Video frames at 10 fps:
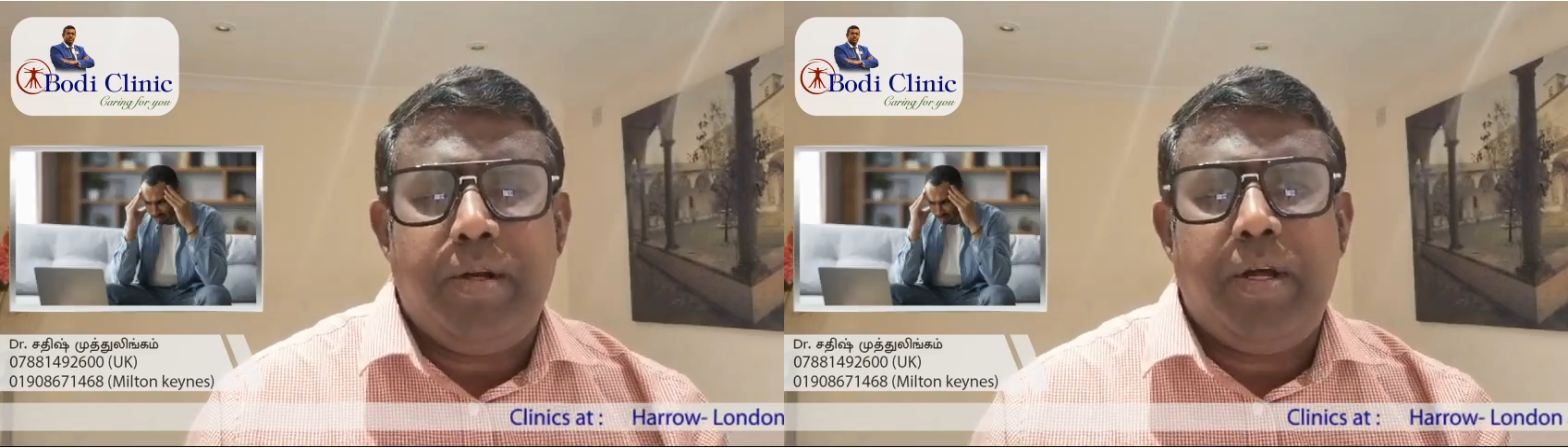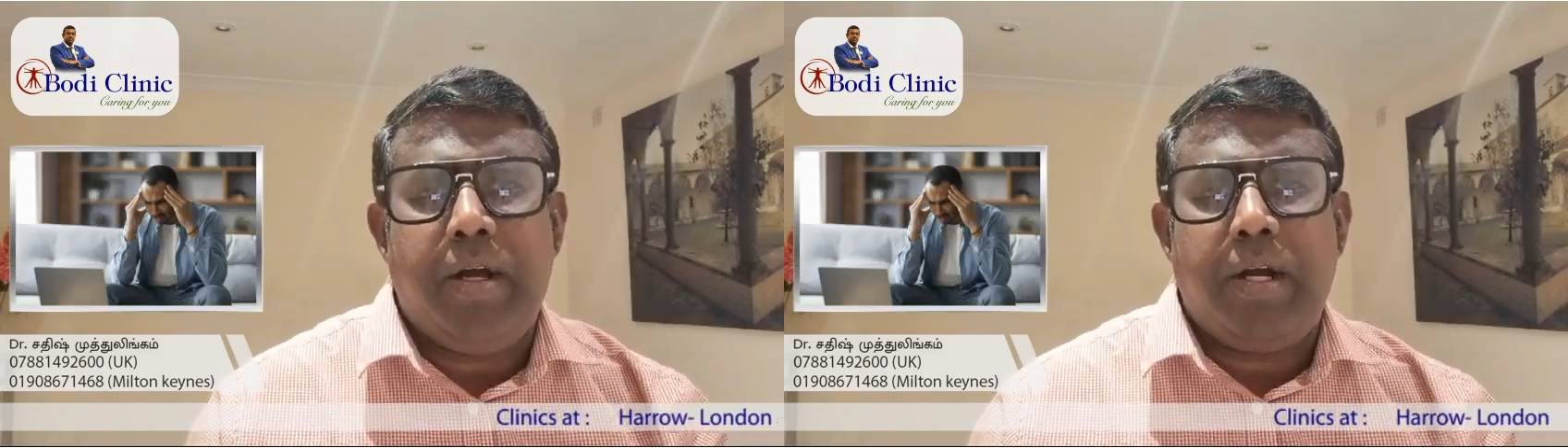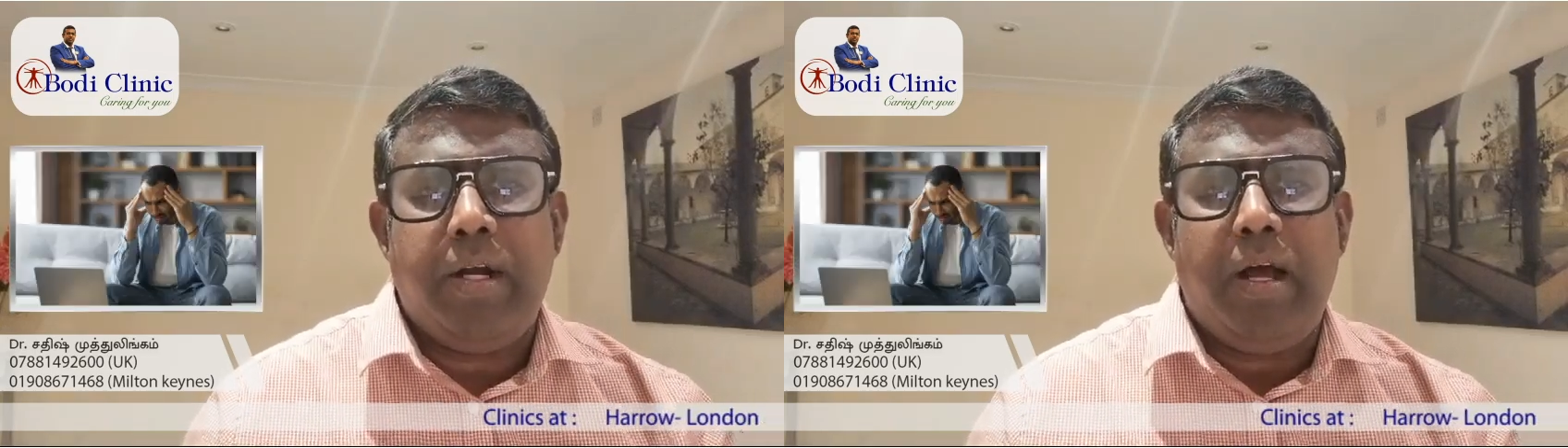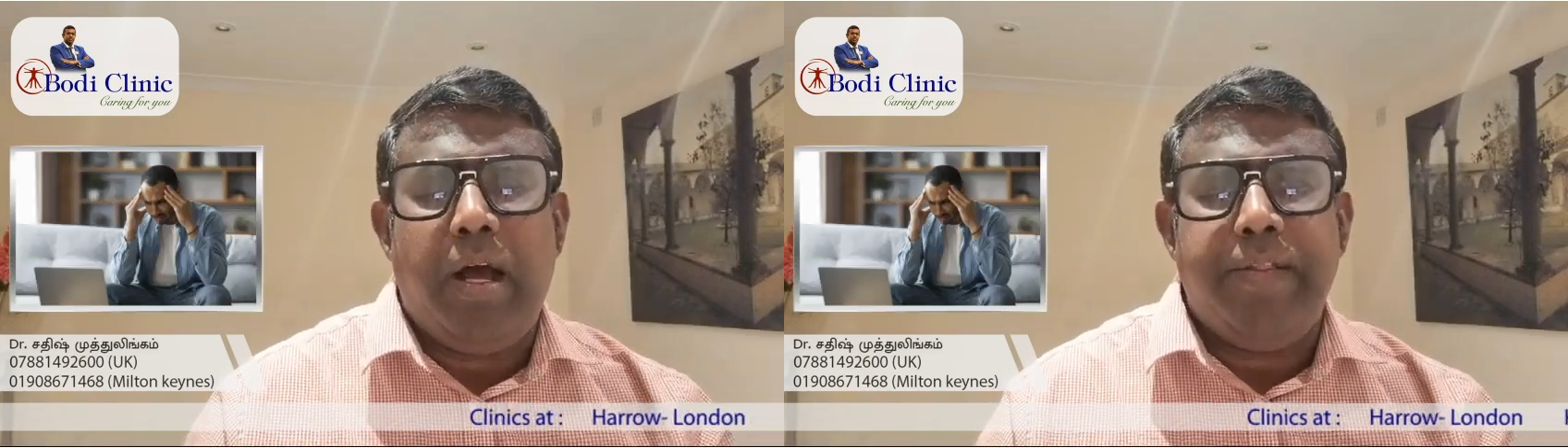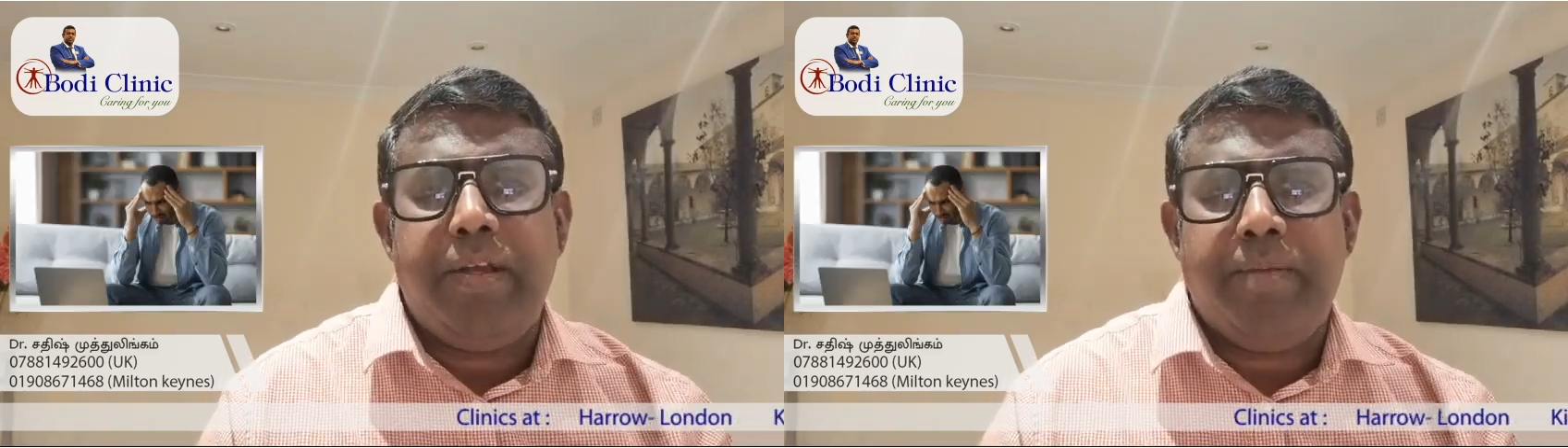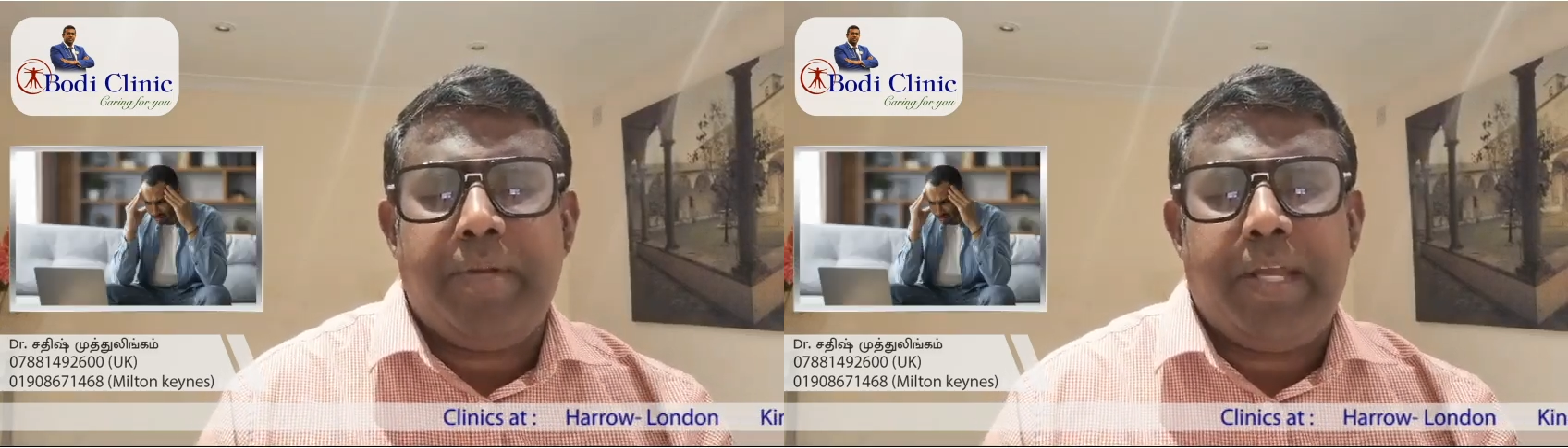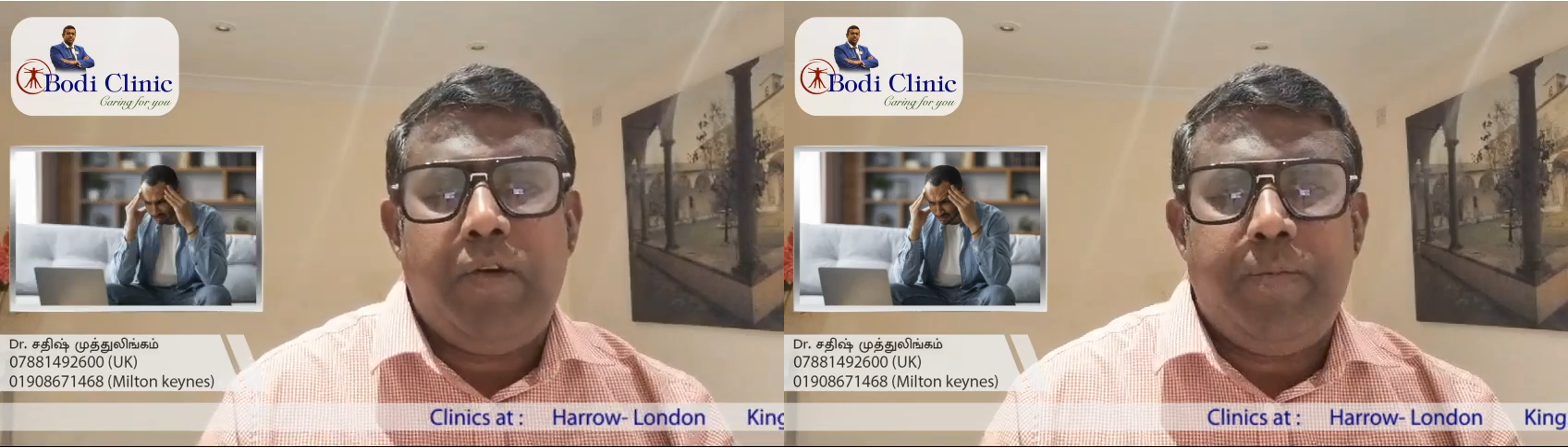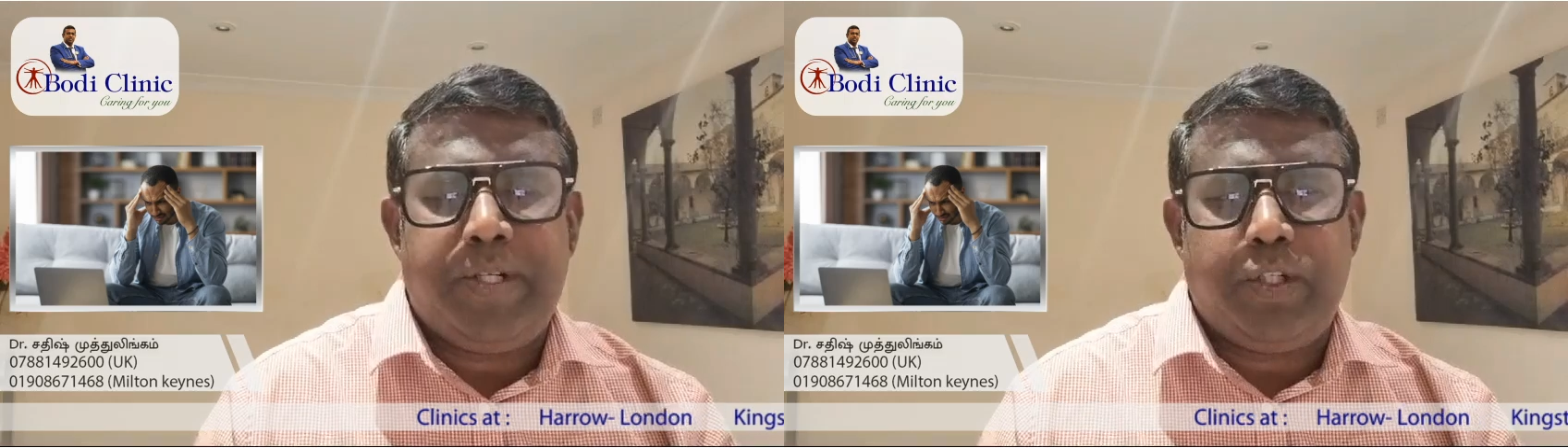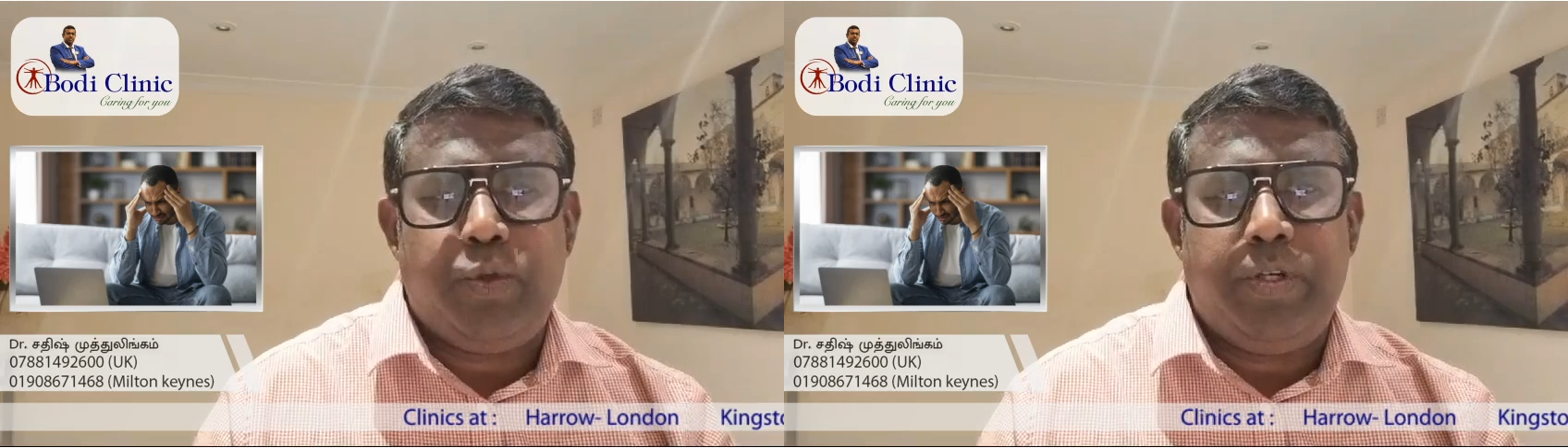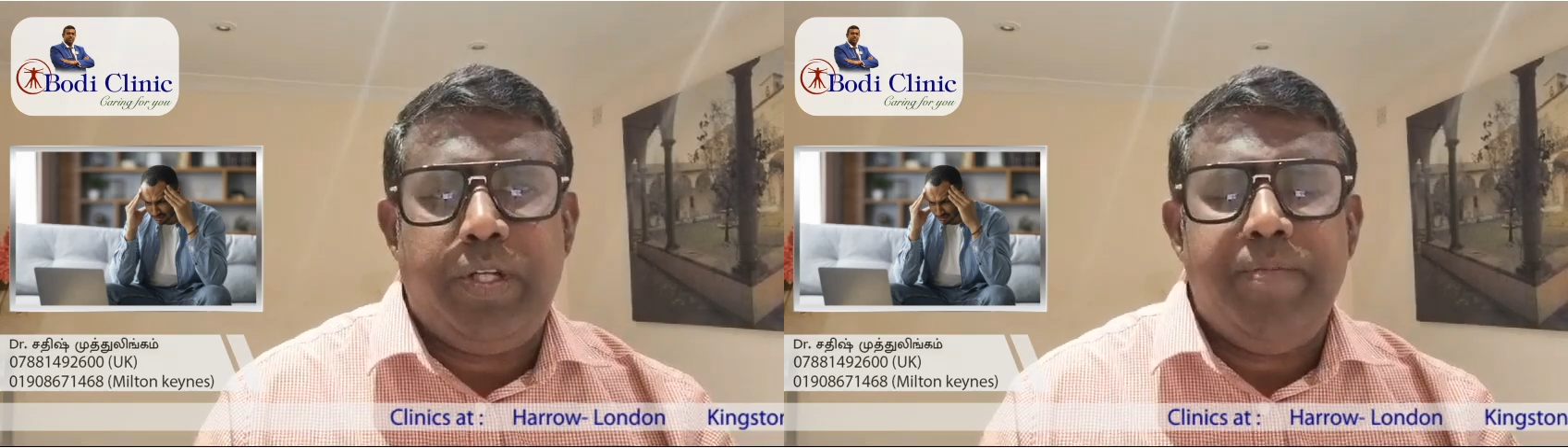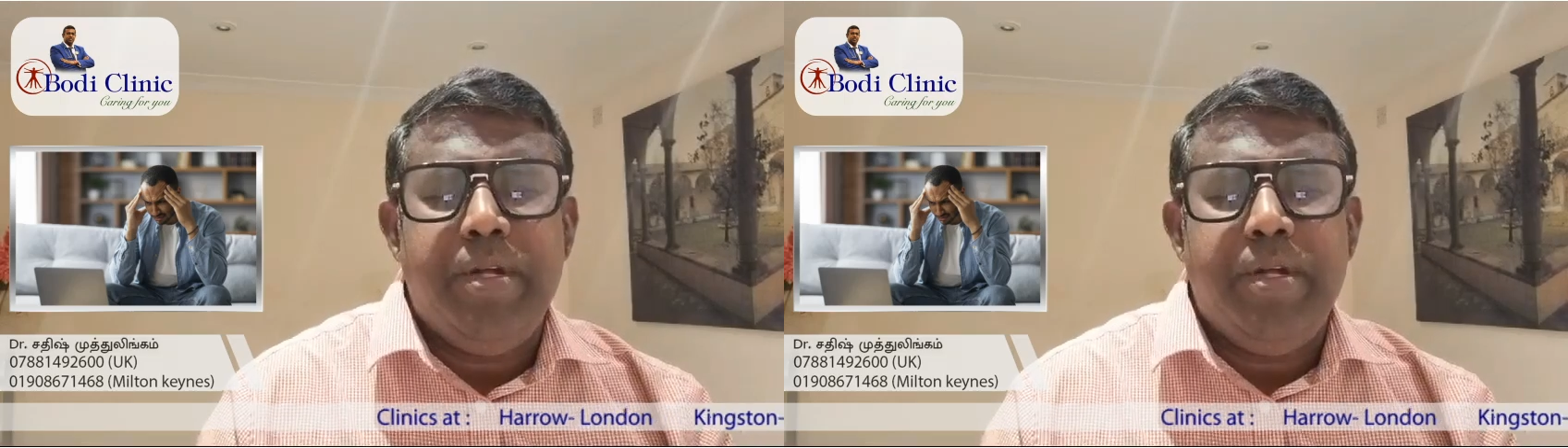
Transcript: நாங்கள் அதிகம் கேள்விப்பட்டதுண்டு